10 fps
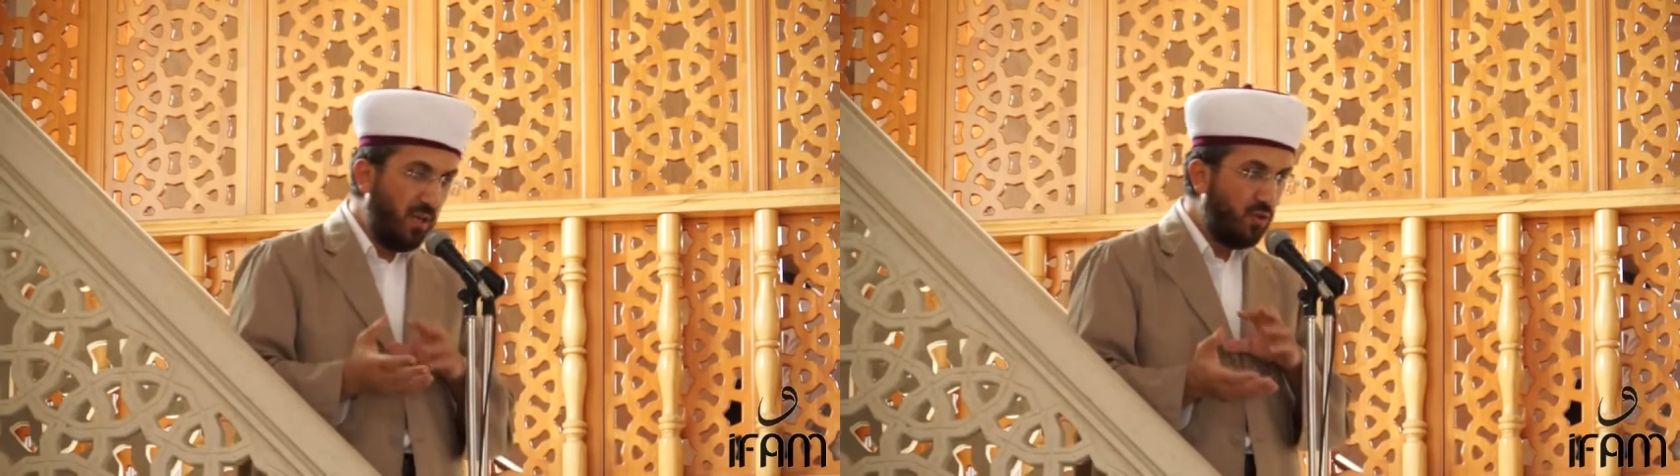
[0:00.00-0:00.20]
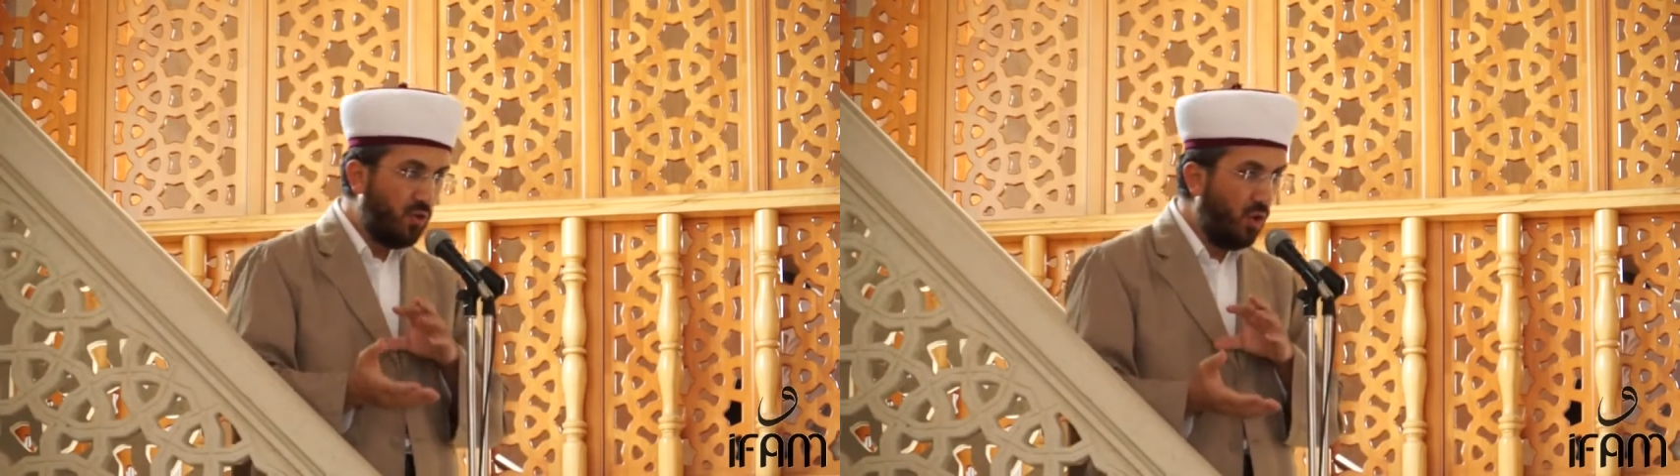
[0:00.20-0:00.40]

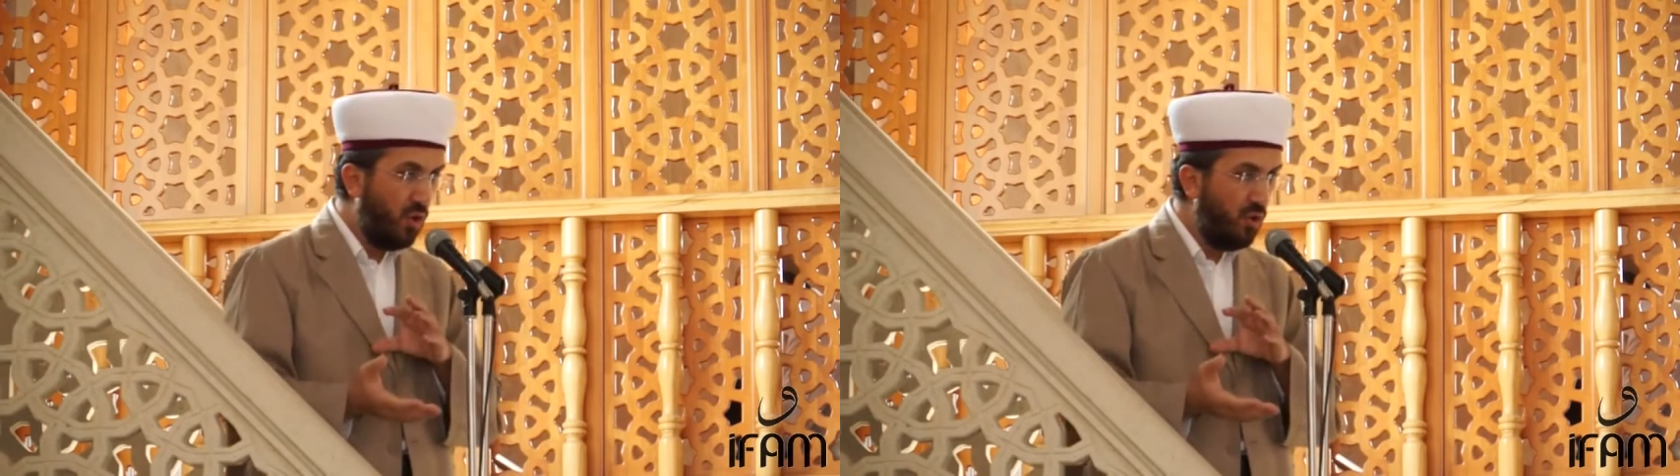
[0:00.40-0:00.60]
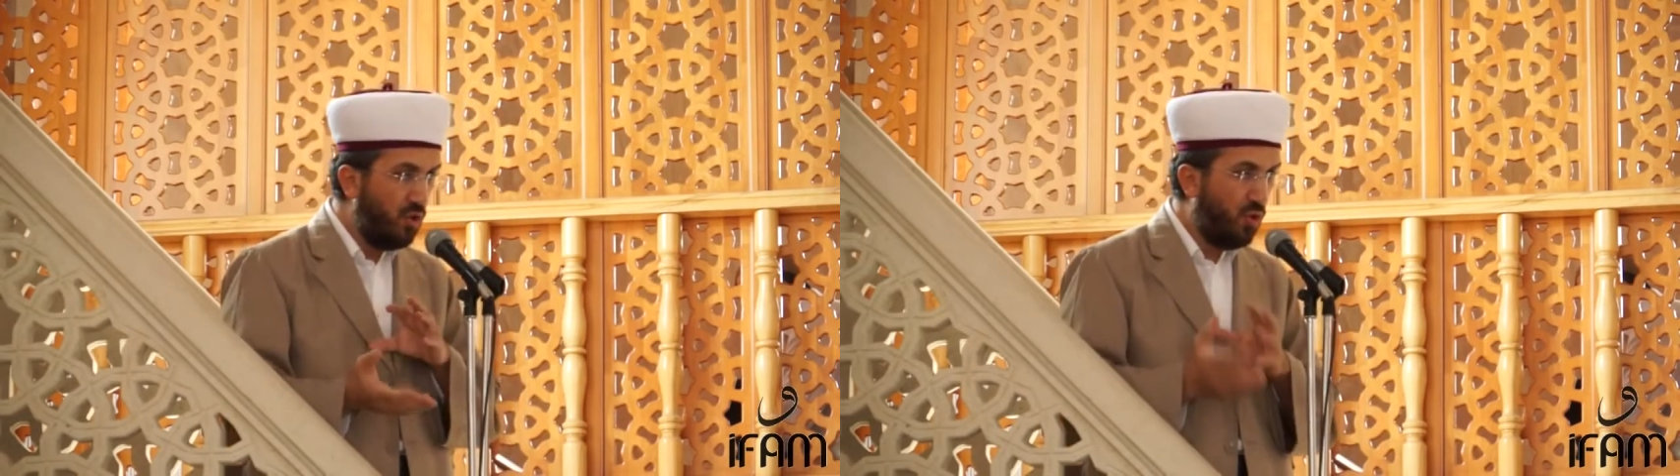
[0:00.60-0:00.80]

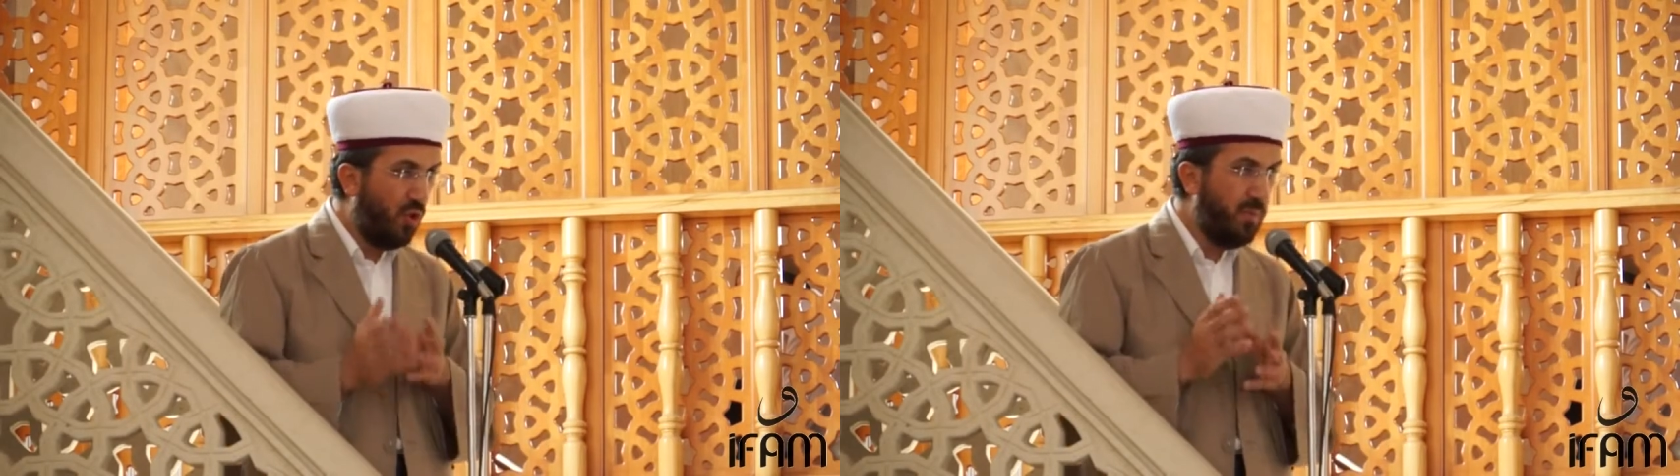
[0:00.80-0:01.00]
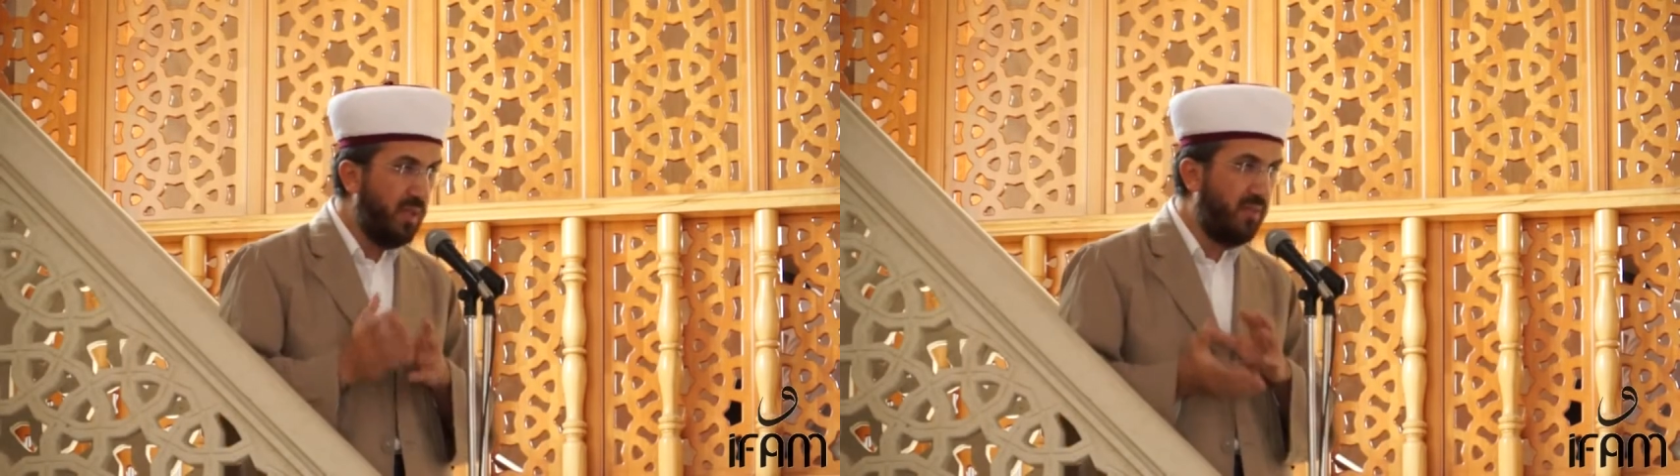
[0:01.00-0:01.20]
soy
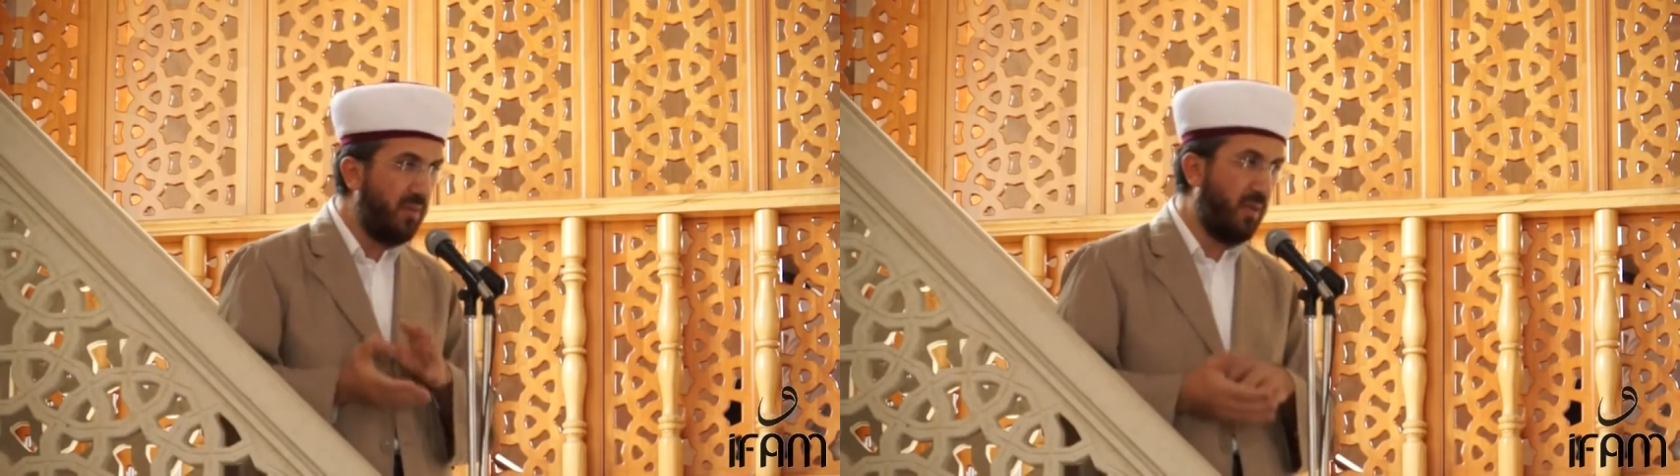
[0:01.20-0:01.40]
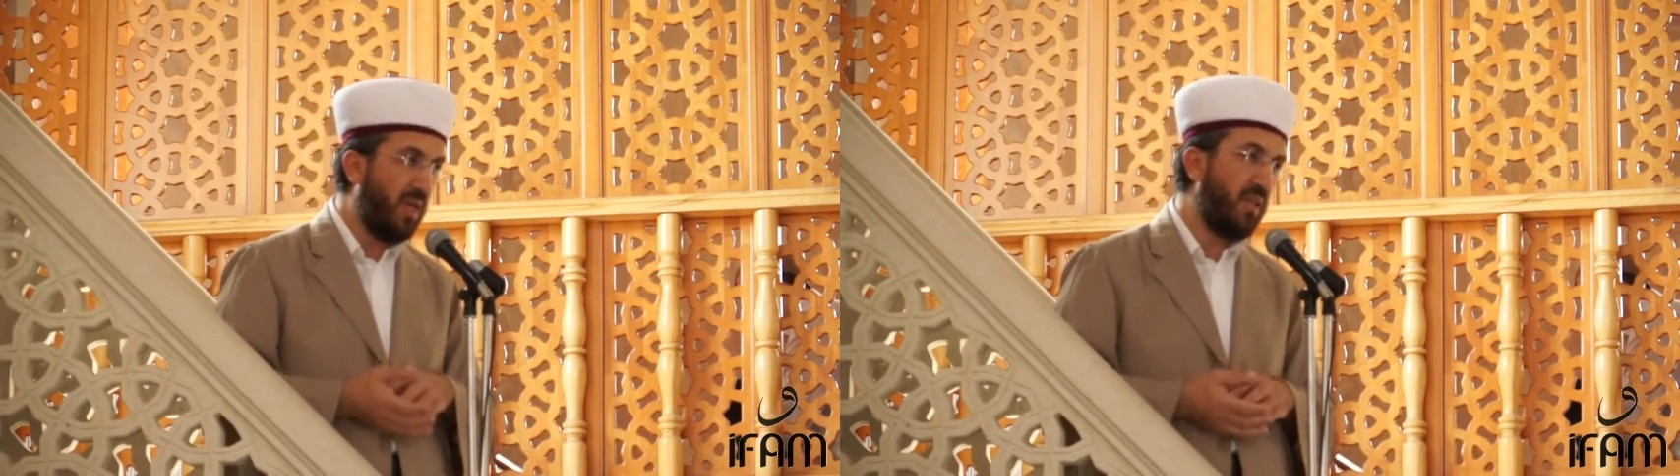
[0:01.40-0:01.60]
sop
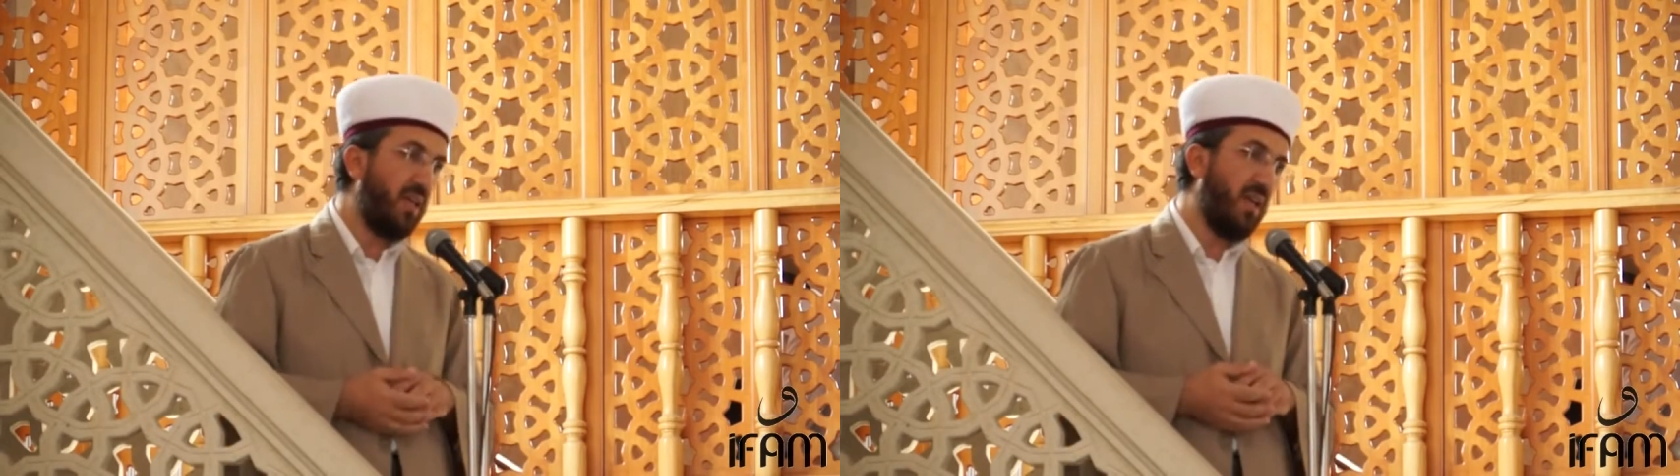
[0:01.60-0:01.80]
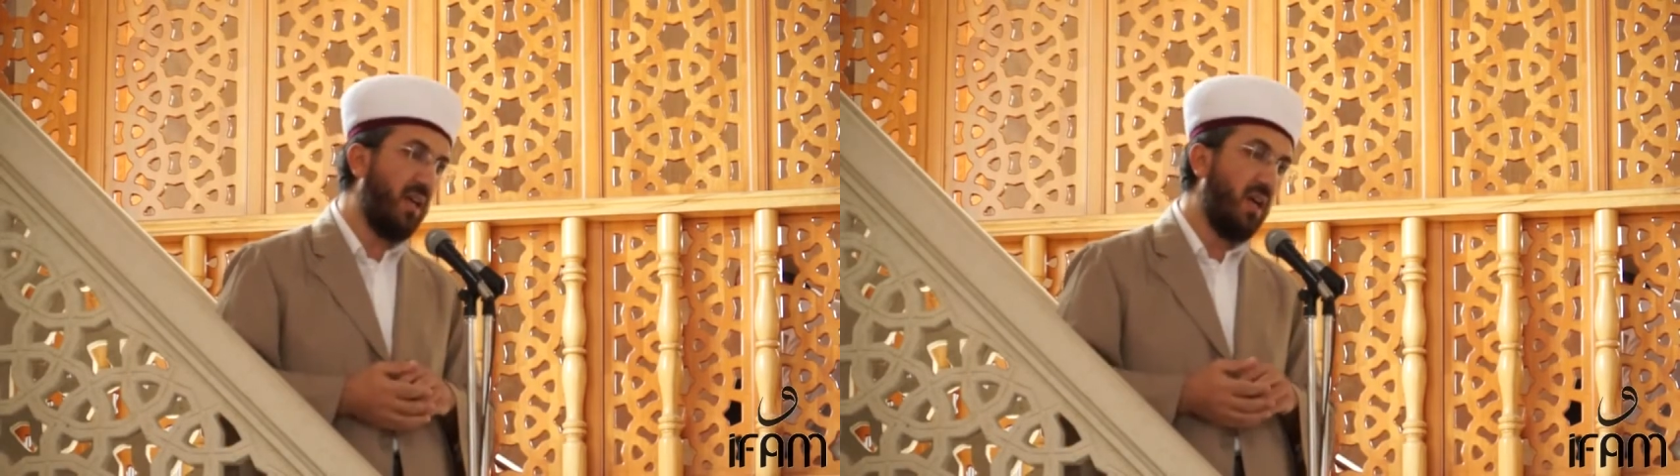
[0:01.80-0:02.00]

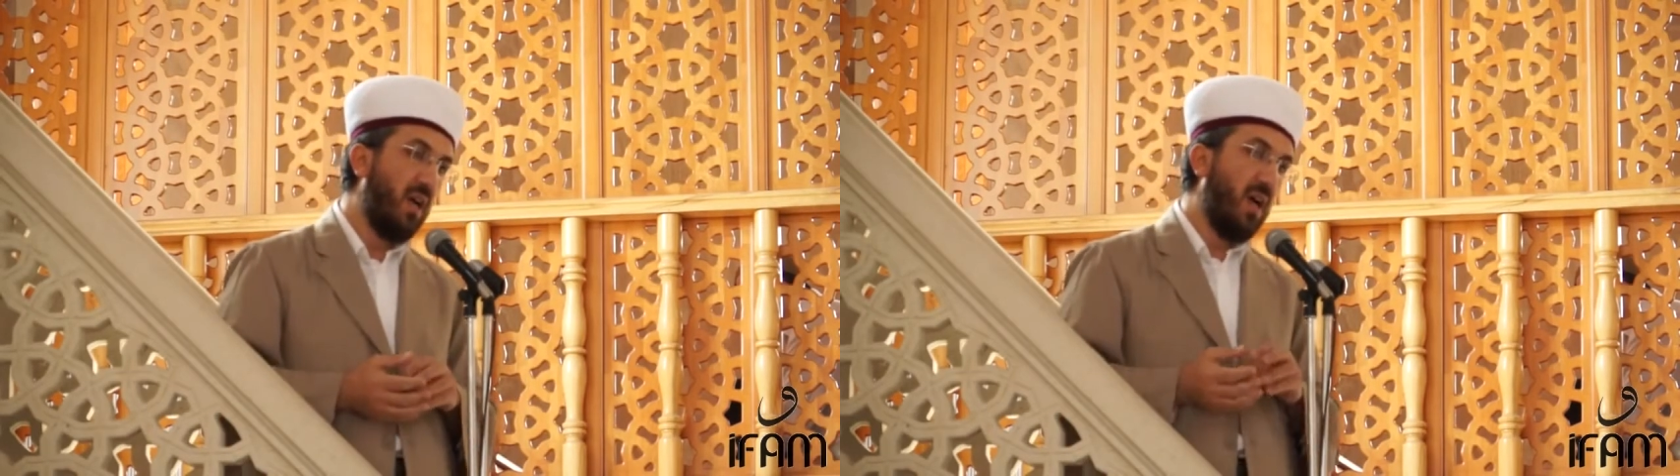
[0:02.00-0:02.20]
itibariyle